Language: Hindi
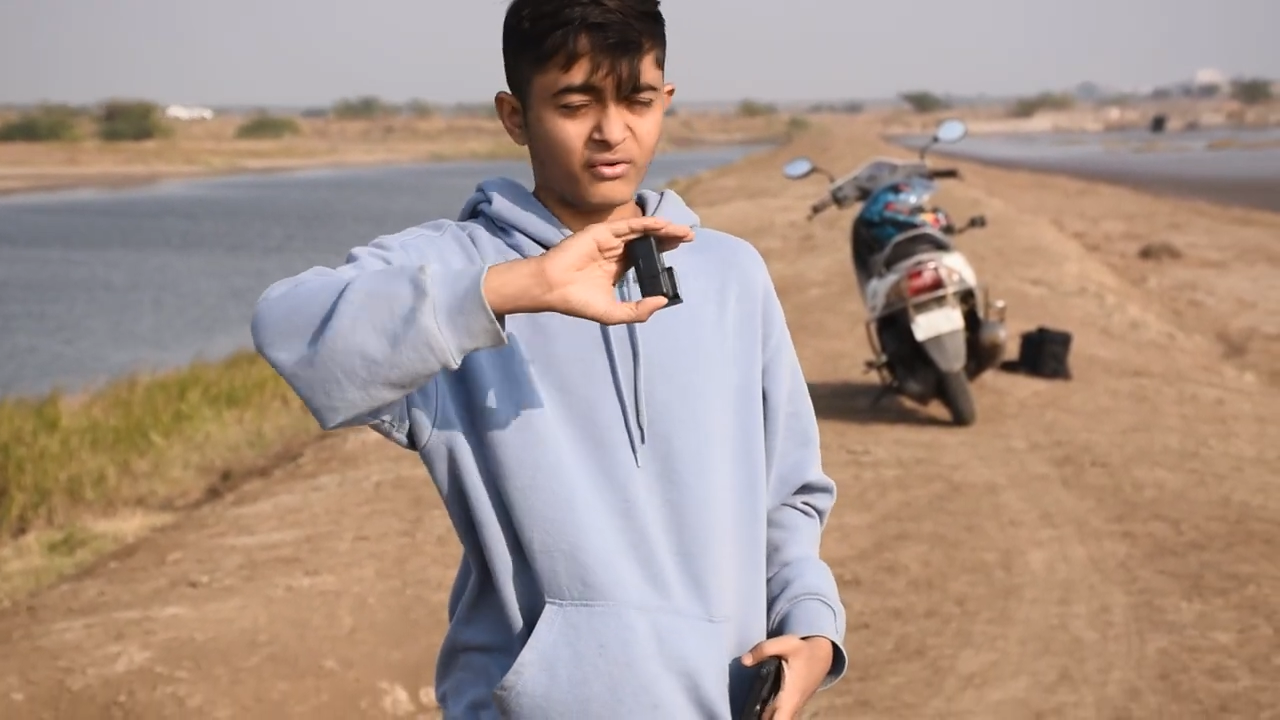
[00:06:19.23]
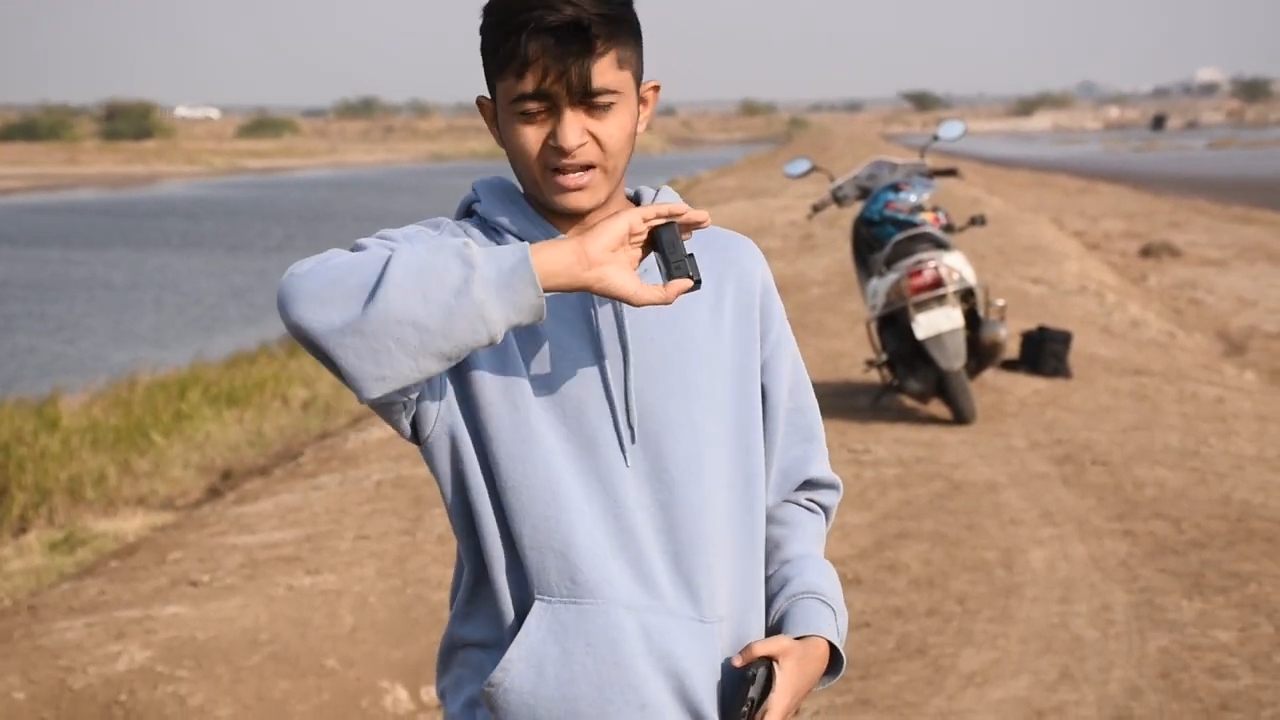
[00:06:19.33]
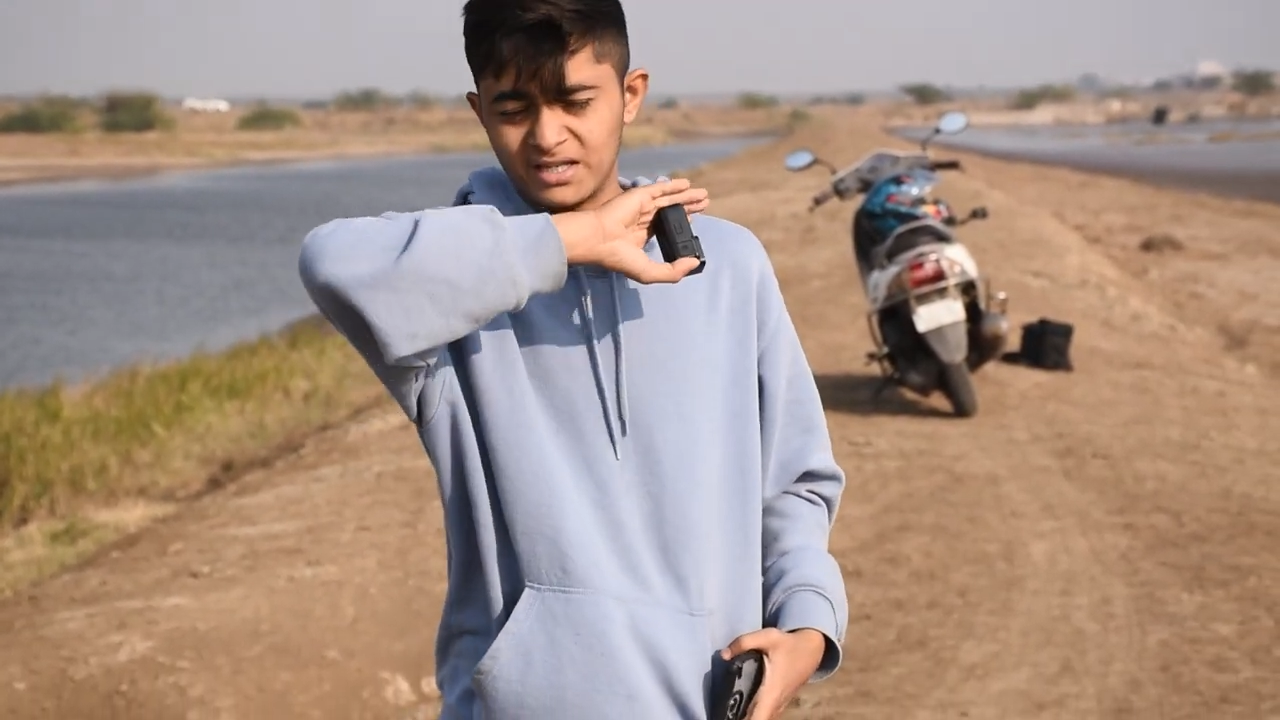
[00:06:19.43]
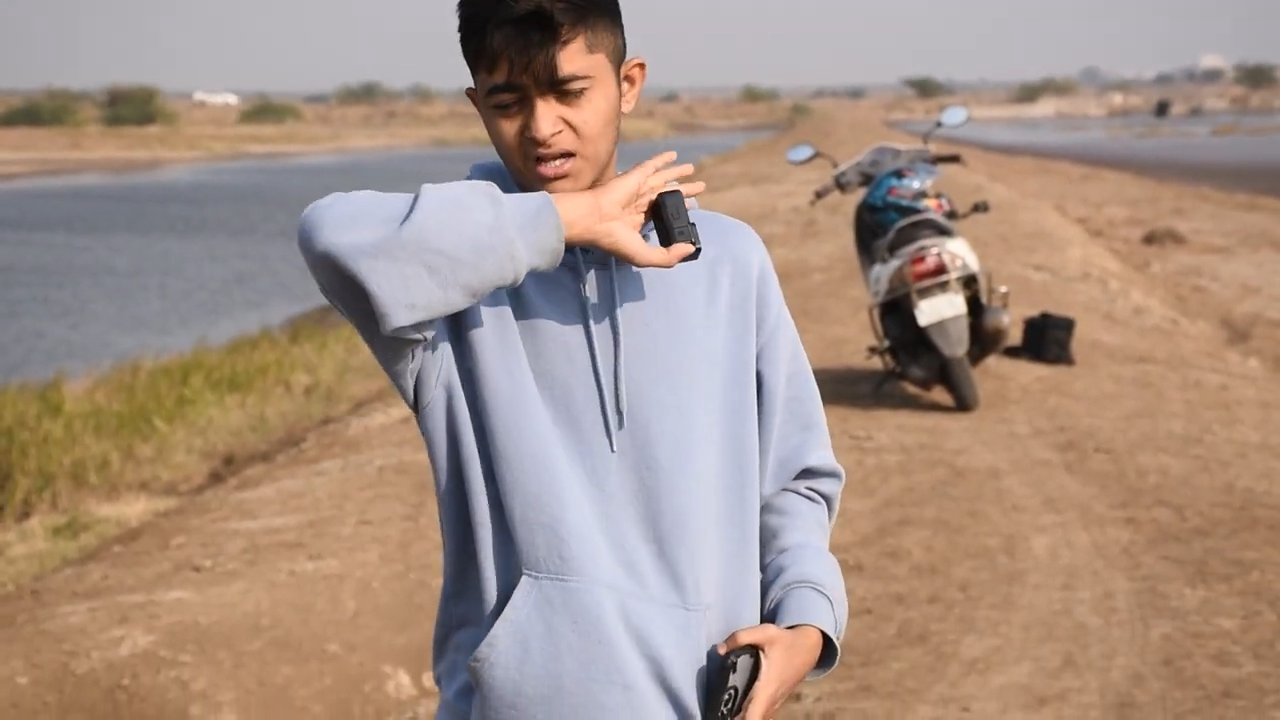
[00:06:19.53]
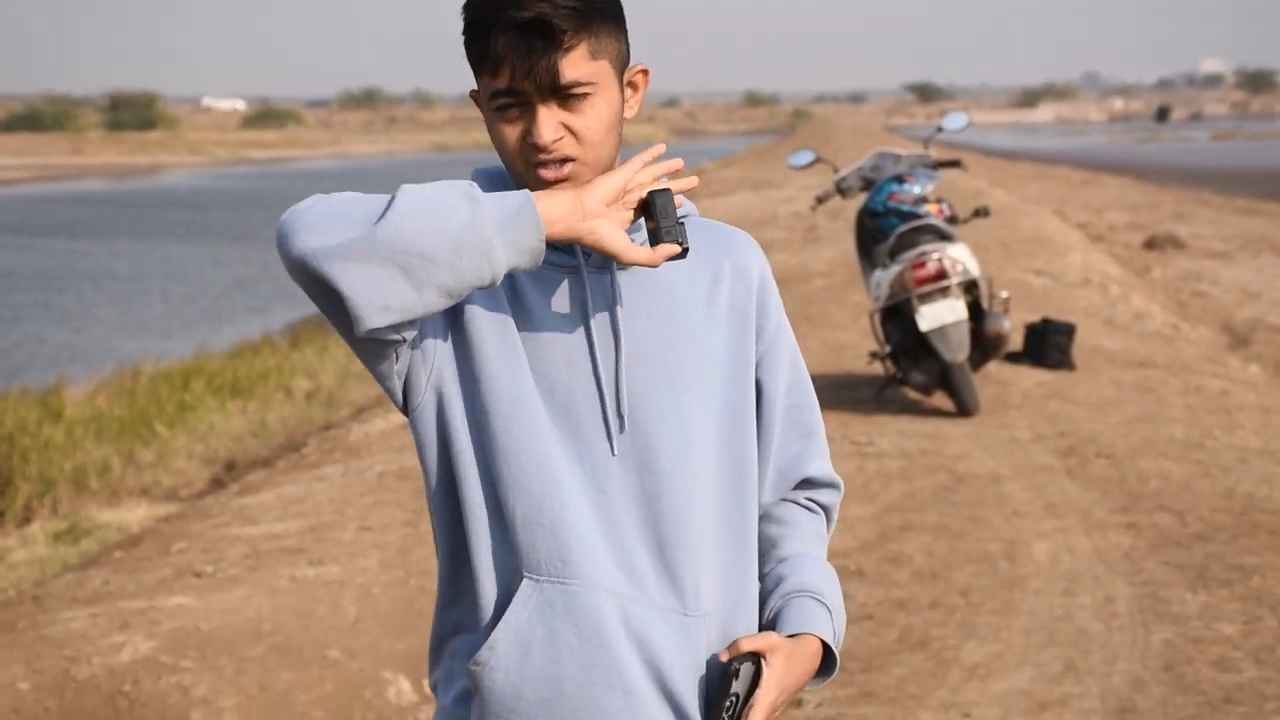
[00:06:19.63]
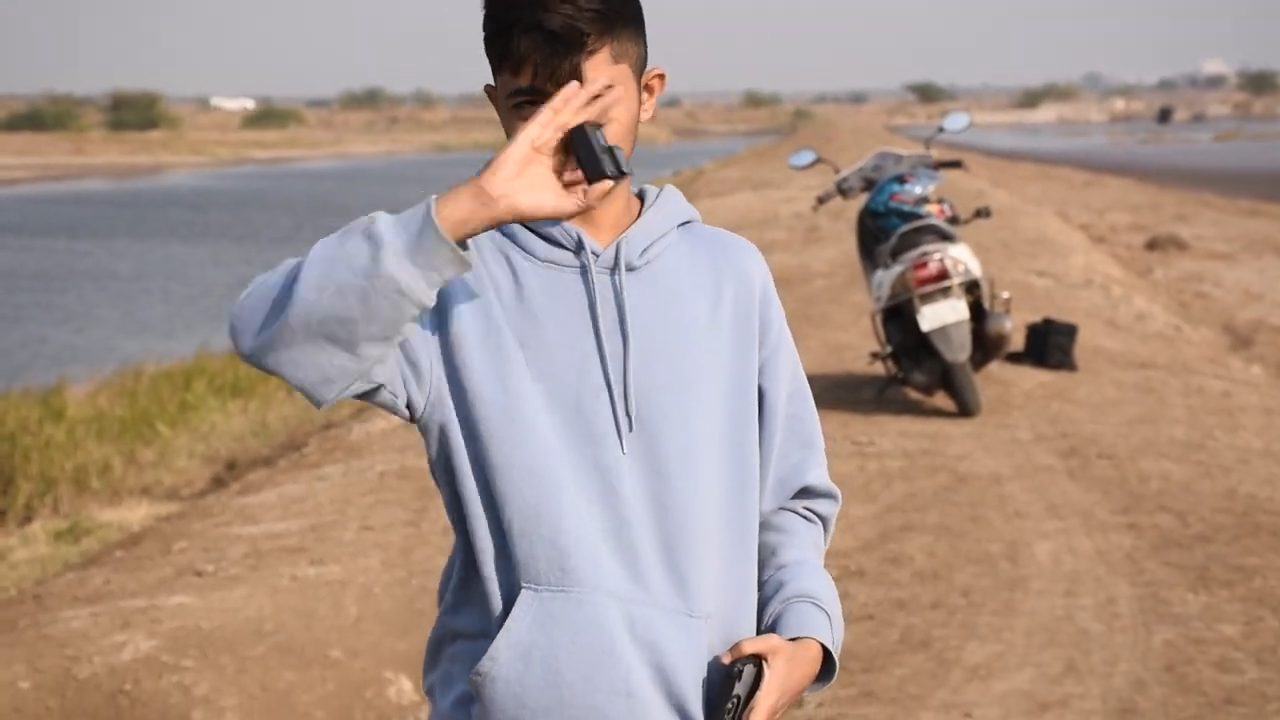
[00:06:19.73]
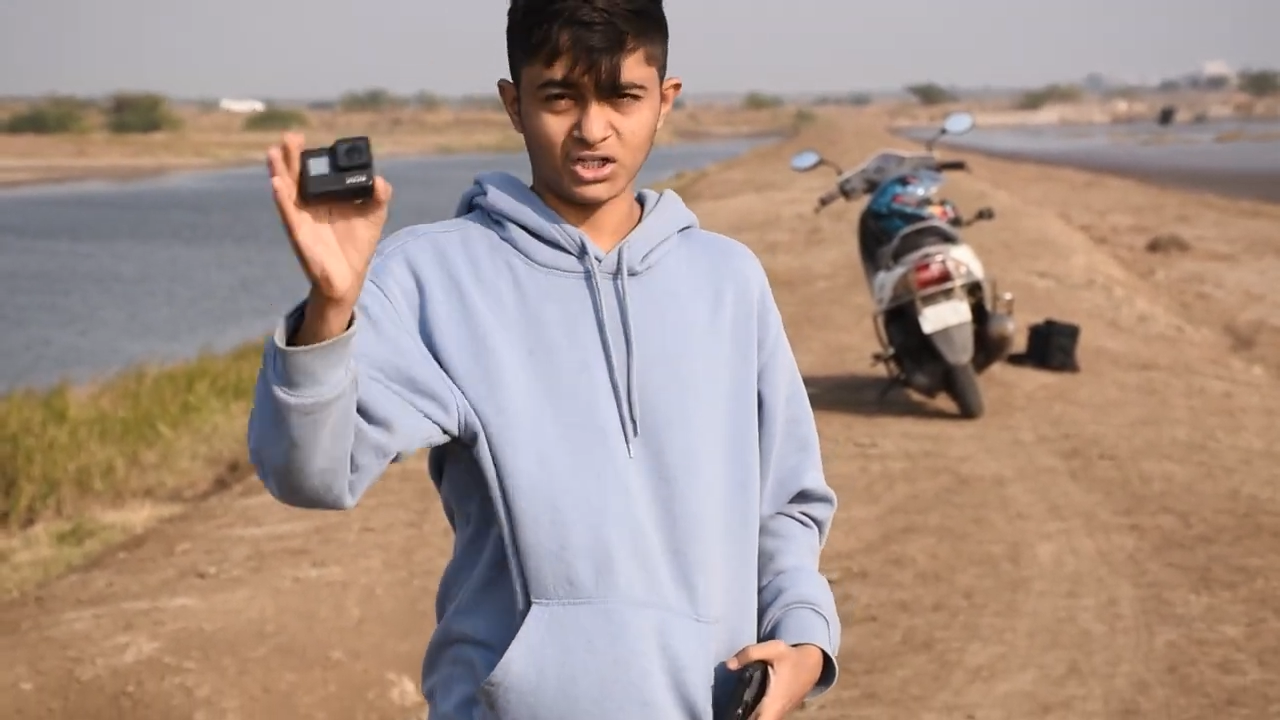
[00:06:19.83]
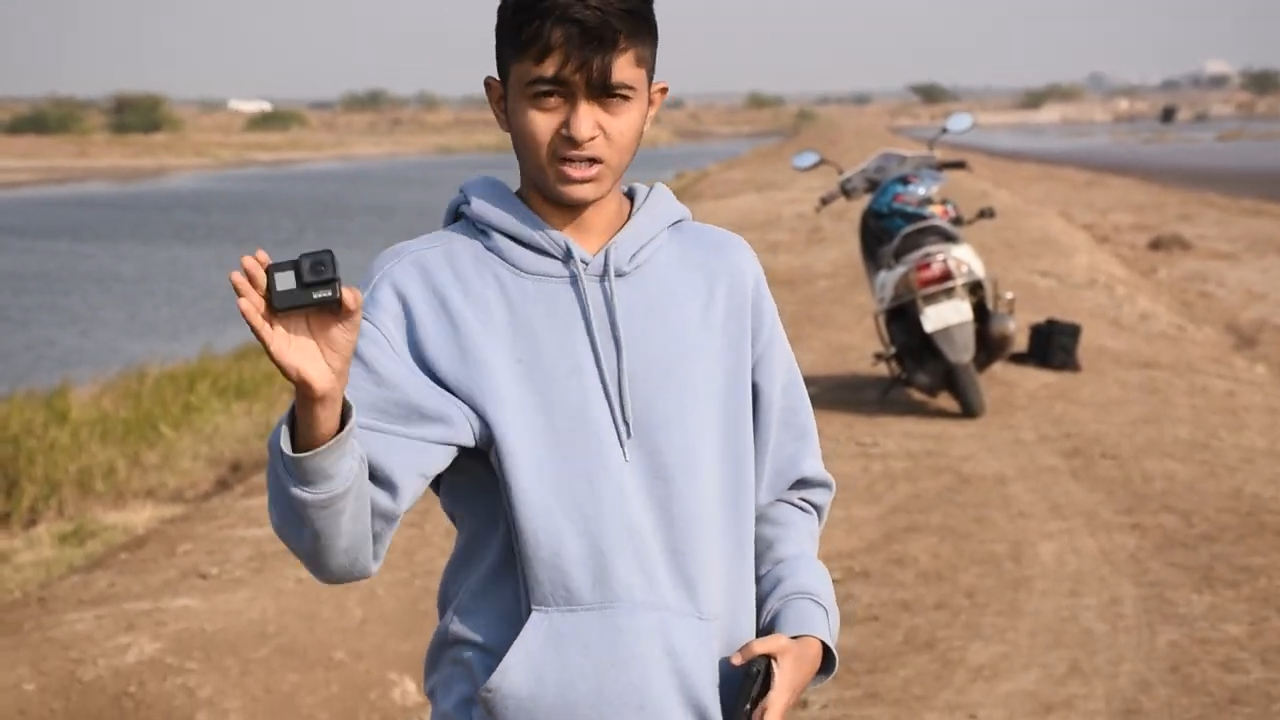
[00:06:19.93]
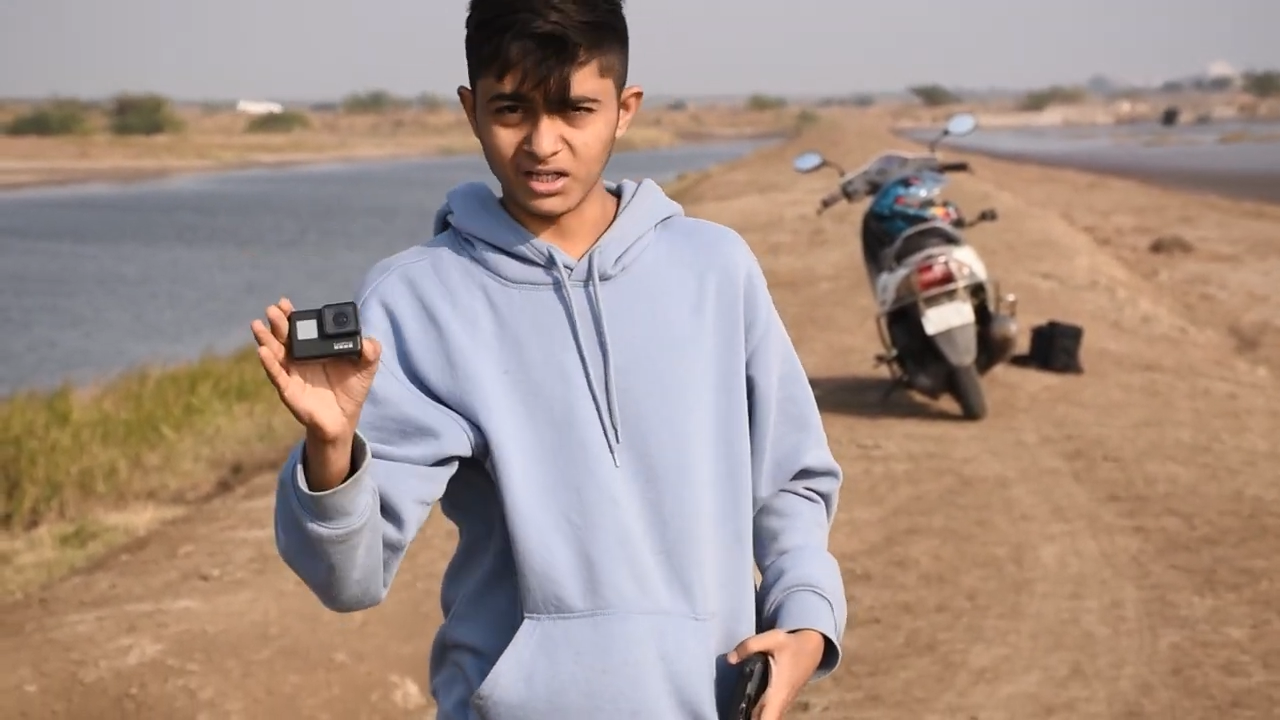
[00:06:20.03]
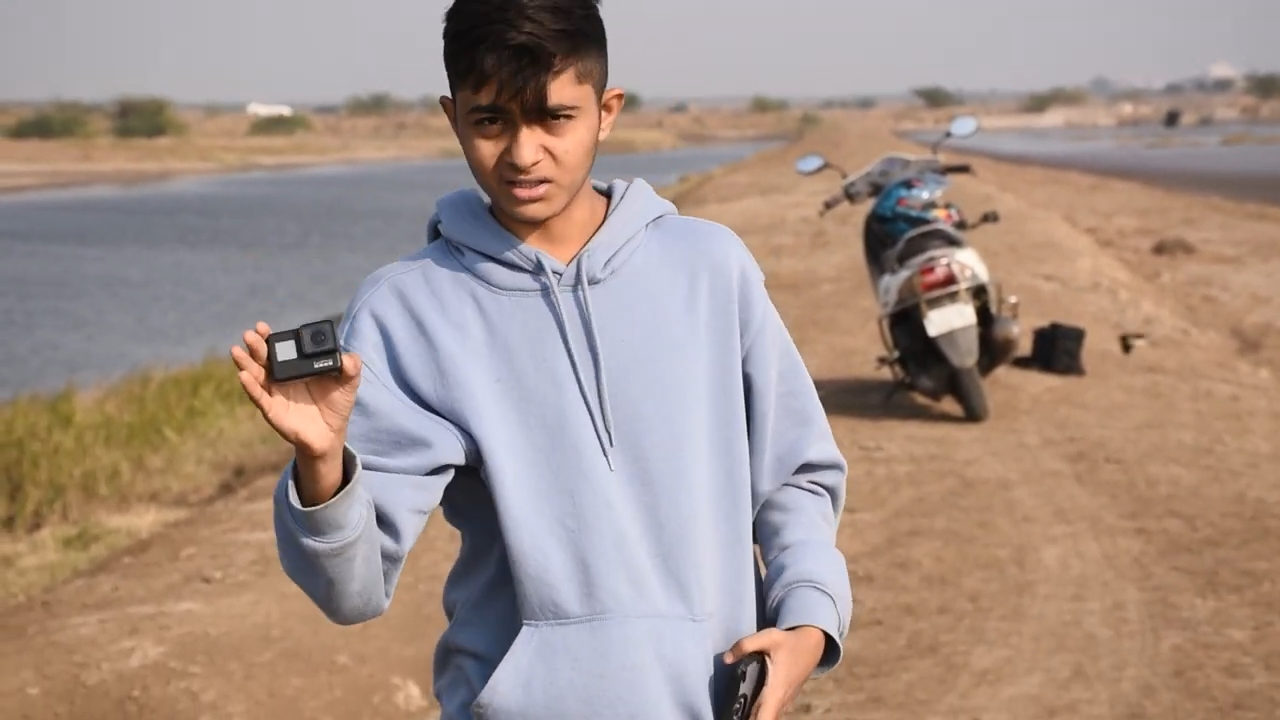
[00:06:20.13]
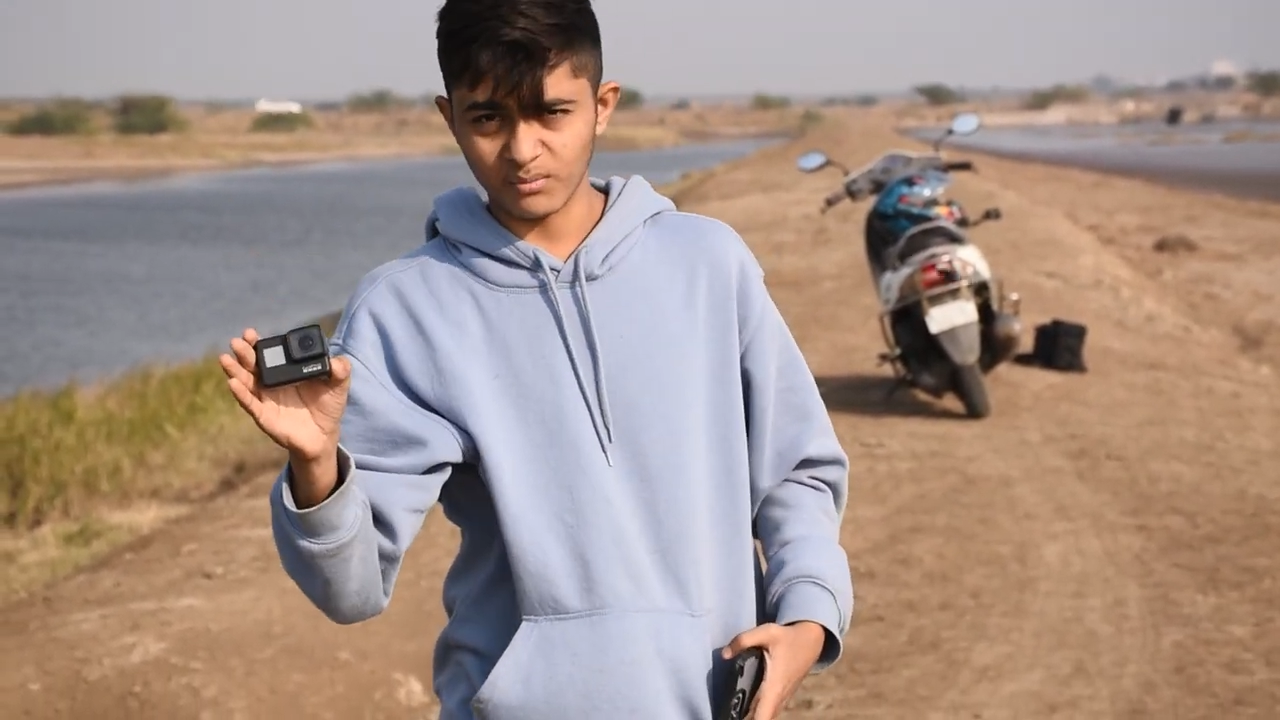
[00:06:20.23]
ऐसे अच्छी तरीके